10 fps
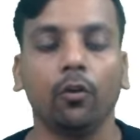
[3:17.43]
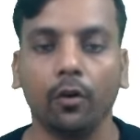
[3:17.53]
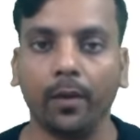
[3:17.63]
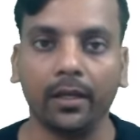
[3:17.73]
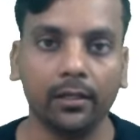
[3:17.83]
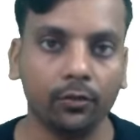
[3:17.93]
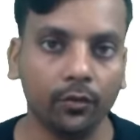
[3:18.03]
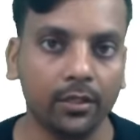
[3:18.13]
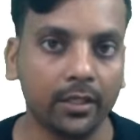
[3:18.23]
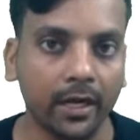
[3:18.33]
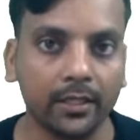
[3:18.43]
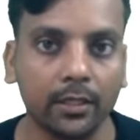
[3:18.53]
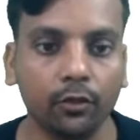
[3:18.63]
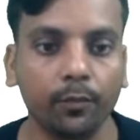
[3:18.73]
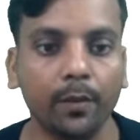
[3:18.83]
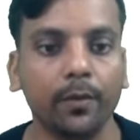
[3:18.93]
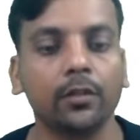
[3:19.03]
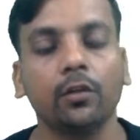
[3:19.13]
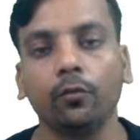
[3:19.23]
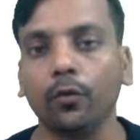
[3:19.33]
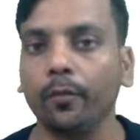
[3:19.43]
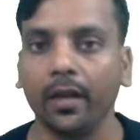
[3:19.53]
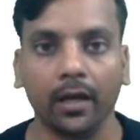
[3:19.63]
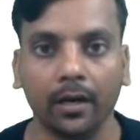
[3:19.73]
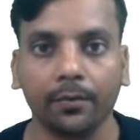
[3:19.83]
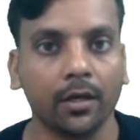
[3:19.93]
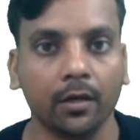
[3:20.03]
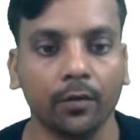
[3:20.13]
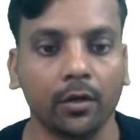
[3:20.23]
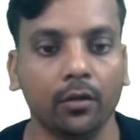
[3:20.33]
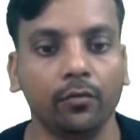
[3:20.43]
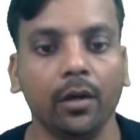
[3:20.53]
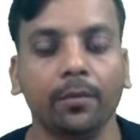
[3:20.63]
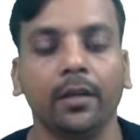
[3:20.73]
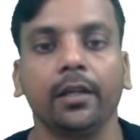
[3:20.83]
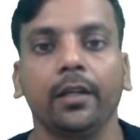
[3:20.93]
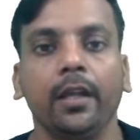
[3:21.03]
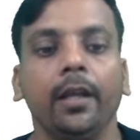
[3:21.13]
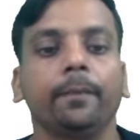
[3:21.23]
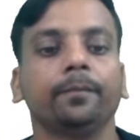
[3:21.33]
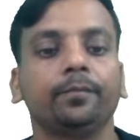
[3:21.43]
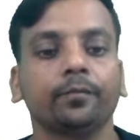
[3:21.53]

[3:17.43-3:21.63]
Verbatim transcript: और बाकी जो स्टार्ट के जो पेपर्स हैं वो मैं आपका कवर करूँगा आपका ये ठीक